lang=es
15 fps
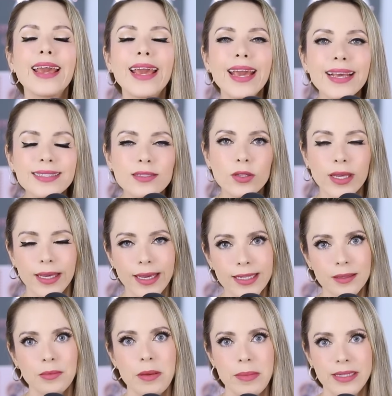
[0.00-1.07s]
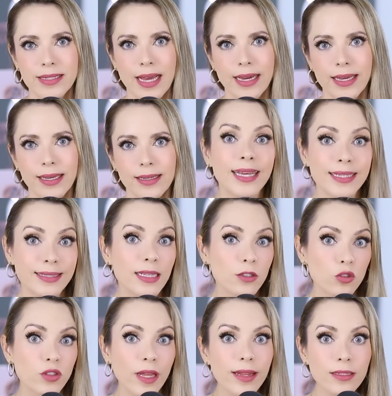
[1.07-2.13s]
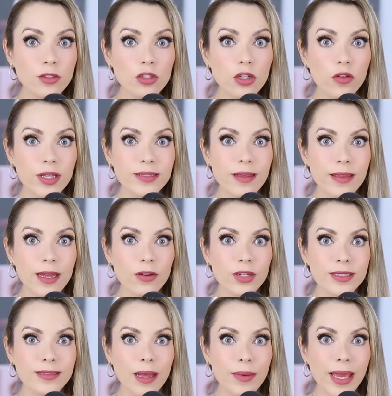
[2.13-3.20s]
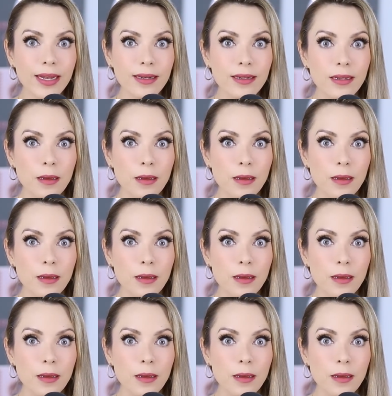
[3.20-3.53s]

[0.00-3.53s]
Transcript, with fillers: Ese es mi mensaje. Que si entre ustedes dos lo decidieron está bien,